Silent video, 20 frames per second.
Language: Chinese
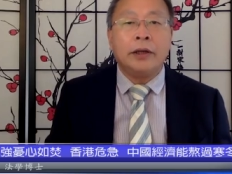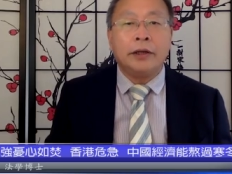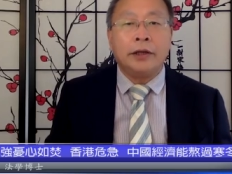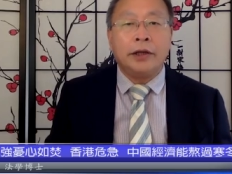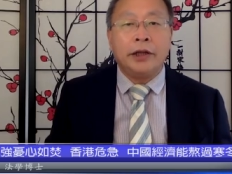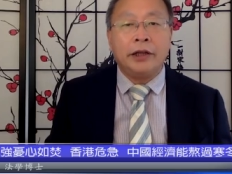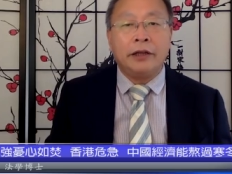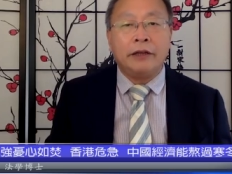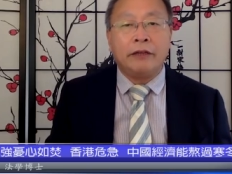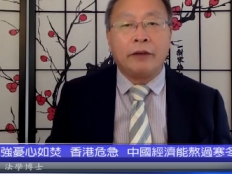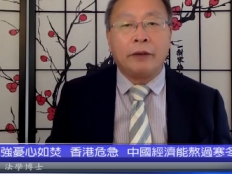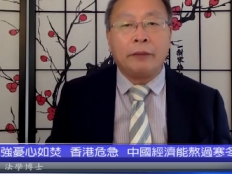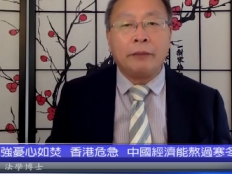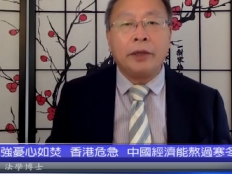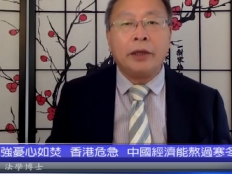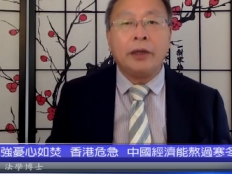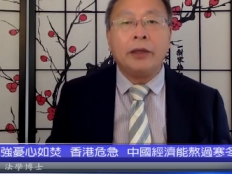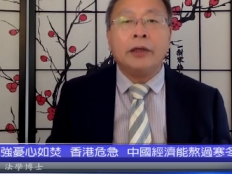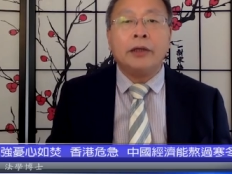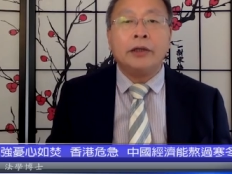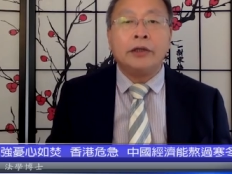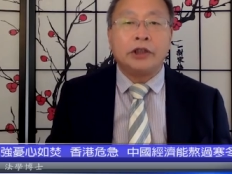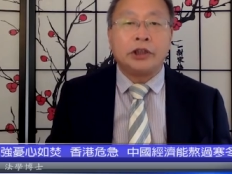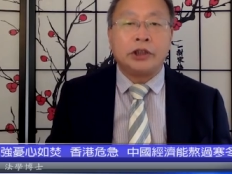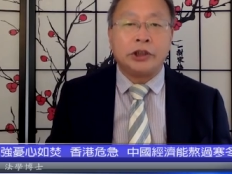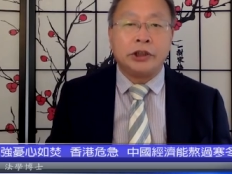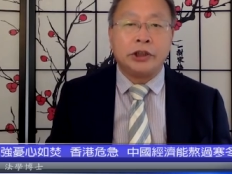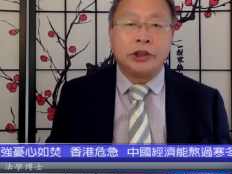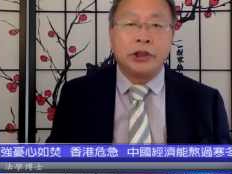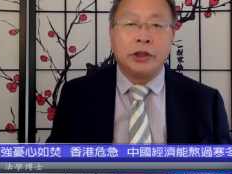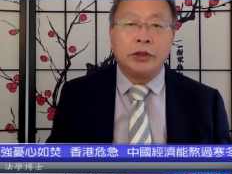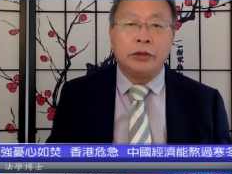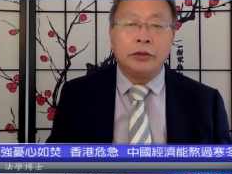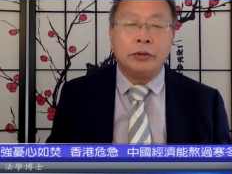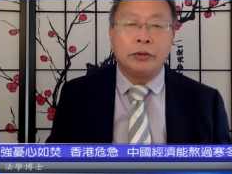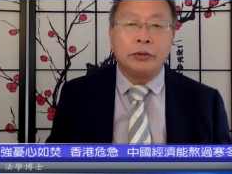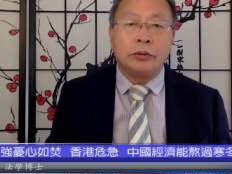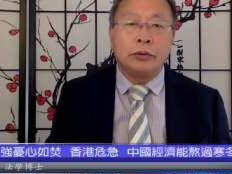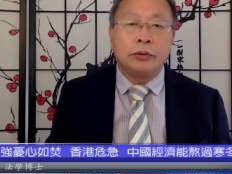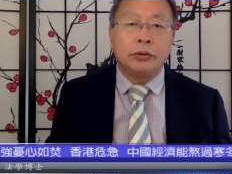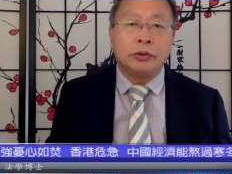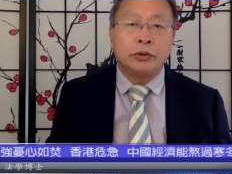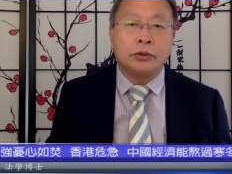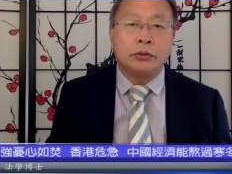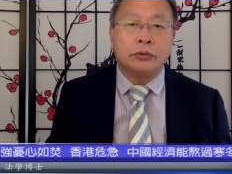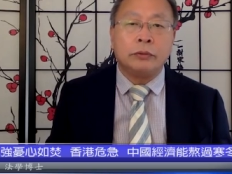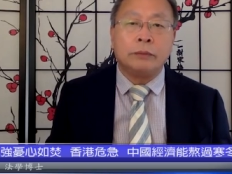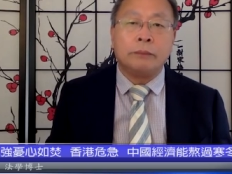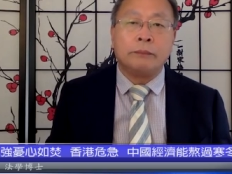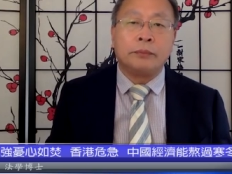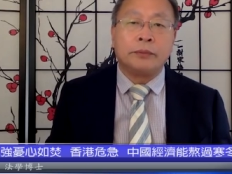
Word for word: 另一方面，企业用工数